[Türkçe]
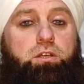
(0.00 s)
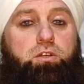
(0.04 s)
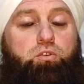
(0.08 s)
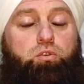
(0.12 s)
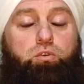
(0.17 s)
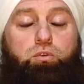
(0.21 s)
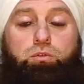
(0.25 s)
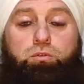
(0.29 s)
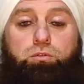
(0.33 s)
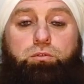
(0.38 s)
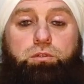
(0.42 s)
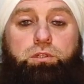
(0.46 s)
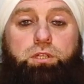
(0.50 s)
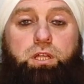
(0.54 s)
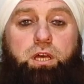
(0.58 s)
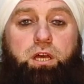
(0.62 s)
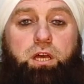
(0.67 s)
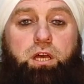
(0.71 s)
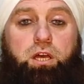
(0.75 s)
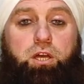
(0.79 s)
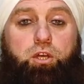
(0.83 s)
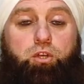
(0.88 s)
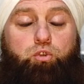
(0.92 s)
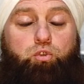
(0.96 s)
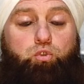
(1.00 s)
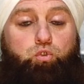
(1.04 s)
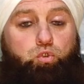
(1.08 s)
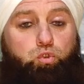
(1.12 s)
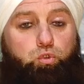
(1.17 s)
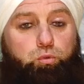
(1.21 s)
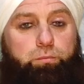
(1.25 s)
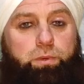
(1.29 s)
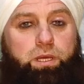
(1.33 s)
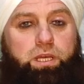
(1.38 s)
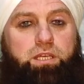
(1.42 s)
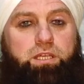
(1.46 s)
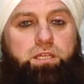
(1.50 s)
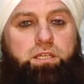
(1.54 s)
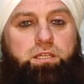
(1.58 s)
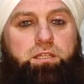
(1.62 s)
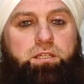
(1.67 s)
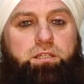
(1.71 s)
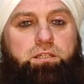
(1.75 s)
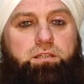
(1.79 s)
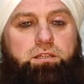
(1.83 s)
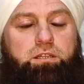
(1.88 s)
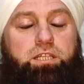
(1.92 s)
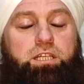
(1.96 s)
yolunda yürümeyi,
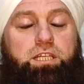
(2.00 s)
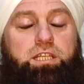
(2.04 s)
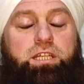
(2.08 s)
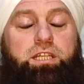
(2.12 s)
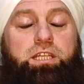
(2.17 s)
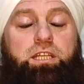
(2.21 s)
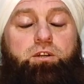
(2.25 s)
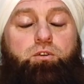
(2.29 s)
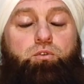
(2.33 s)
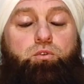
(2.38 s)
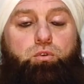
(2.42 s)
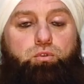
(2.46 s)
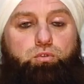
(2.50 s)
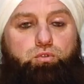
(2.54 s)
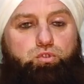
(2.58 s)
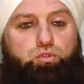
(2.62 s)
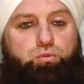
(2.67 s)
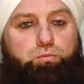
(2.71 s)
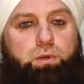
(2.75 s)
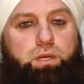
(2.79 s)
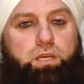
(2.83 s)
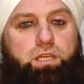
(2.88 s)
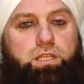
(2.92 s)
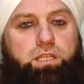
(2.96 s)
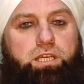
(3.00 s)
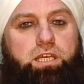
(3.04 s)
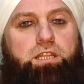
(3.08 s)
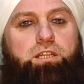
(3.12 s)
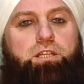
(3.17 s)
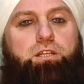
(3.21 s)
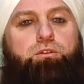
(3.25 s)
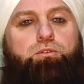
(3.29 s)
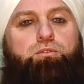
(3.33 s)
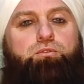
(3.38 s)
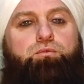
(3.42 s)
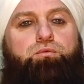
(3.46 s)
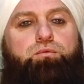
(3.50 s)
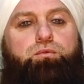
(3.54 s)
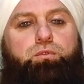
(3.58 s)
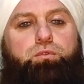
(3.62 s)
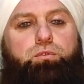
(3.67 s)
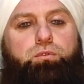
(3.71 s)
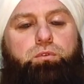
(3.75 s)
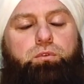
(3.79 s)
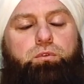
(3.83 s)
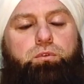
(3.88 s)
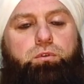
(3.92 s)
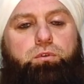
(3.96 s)
dinini konuşmayı, kendi
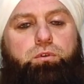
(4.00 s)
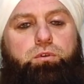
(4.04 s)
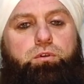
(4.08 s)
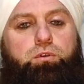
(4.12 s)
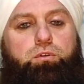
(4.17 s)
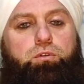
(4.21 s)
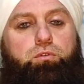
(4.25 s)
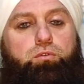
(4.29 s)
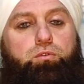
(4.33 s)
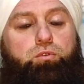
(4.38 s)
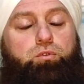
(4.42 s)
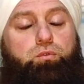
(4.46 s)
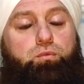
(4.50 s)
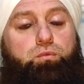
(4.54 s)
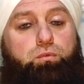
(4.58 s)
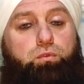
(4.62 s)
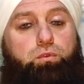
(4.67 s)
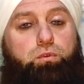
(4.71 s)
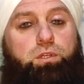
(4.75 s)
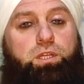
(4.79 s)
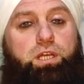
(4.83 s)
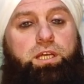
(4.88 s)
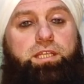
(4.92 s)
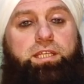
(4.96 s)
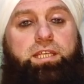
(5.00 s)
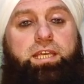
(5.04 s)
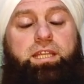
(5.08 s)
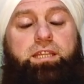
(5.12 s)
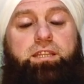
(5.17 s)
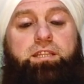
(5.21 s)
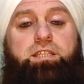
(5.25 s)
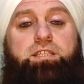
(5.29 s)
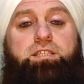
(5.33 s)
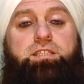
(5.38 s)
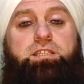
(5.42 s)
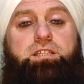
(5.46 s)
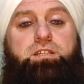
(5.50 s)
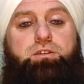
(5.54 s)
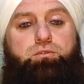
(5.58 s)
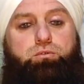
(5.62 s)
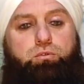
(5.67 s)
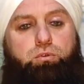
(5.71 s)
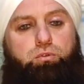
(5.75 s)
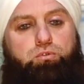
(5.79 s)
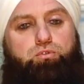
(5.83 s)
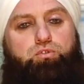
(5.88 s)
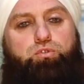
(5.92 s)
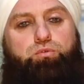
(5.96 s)
lütfunu lütfuyla kendisini
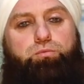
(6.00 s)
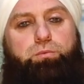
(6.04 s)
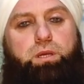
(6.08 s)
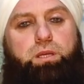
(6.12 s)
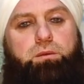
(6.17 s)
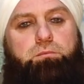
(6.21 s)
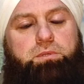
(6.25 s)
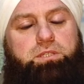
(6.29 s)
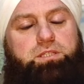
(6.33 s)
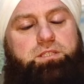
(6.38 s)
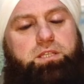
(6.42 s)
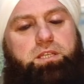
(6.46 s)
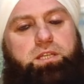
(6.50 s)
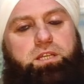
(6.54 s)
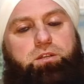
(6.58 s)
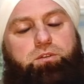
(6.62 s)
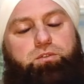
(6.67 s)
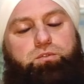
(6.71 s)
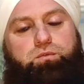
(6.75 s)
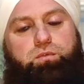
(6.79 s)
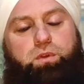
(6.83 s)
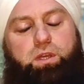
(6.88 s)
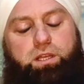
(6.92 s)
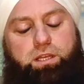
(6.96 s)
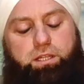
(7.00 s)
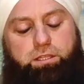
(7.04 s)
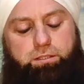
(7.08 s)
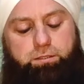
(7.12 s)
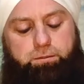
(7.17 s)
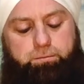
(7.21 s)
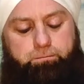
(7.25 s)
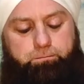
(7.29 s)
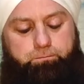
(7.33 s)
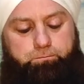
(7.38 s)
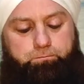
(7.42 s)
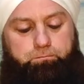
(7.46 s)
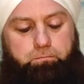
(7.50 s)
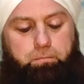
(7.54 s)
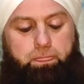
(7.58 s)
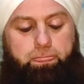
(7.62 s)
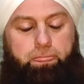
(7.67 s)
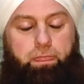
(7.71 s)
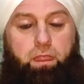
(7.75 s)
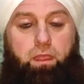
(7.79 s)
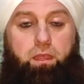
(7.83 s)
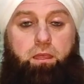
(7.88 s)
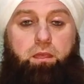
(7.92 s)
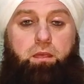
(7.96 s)
konuşmayı bizlere lütfeyledi.
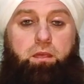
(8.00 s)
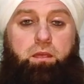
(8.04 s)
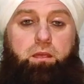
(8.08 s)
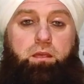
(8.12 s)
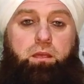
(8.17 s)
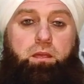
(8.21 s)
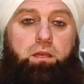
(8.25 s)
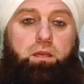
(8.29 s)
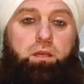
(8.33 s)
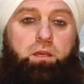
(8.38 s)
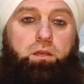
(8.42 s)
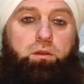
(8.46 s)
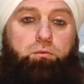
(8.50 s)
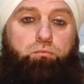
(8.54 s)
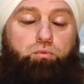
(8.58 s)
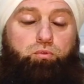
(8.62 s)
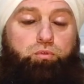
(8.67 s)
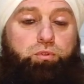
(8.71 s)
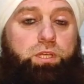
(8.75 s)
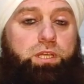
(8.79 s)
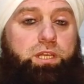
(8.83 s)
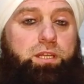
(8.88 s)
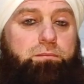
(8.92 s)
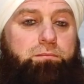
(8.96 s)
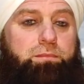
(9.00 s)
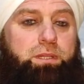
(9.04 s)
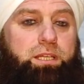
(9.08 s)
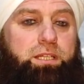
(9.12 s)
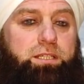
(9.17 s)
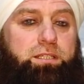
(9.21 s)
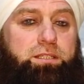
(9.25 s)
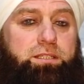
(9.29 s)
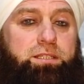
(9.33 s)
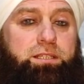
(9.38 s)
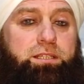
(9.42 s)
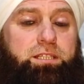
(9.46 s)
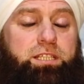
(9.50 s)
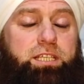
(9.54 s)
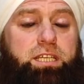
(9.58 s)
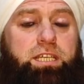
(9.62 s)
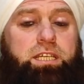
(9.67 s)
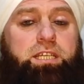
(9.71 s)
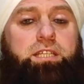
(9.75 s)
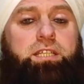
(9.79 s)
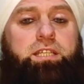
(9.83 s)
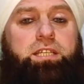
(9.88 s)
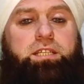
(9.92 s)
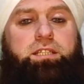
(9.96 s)
Muhteremler
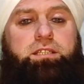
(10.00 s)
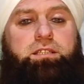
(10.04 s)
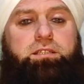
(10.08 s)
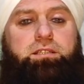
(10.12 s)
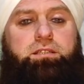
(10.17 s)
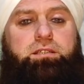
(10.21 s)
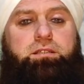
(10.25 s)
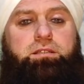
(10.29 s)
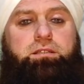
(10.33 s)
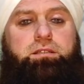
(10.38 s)
dinin